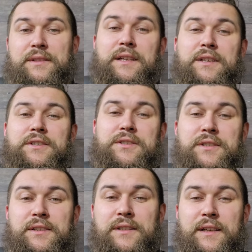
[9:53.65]
jakiś,
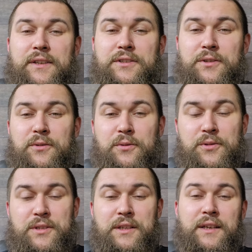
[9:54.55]
jakiś
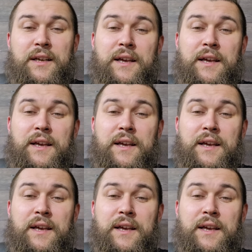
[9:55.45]
konkursik